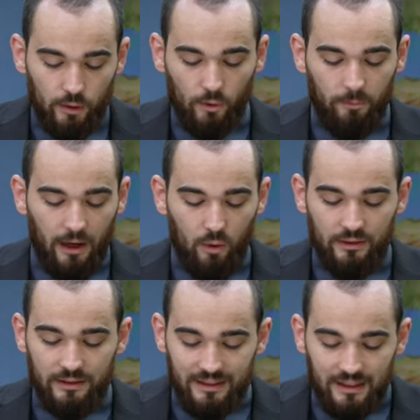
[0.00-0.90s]
die Offenbarung
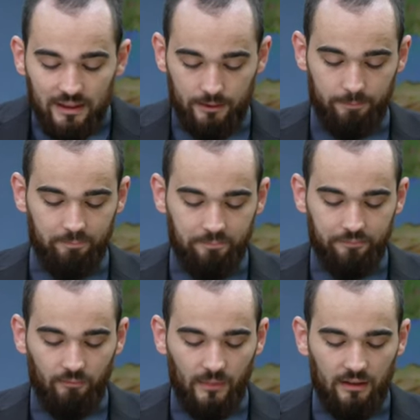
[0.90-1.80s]
nicht,
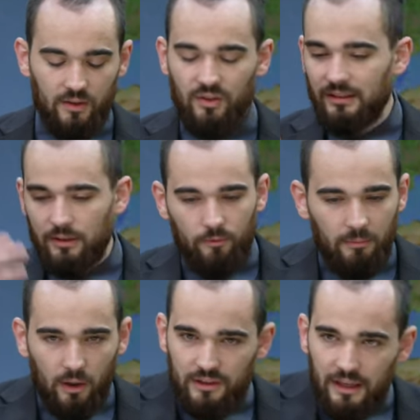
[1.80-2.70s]
also die
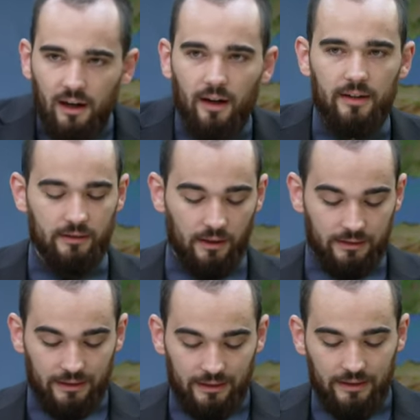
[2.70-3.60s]
Offenbarung, die er erhalten
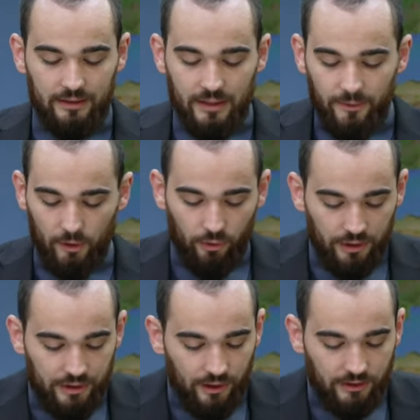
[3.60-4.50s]
hat, nicht
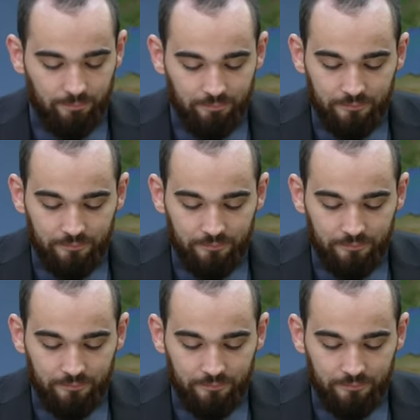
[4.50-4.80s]
verkündigt hat.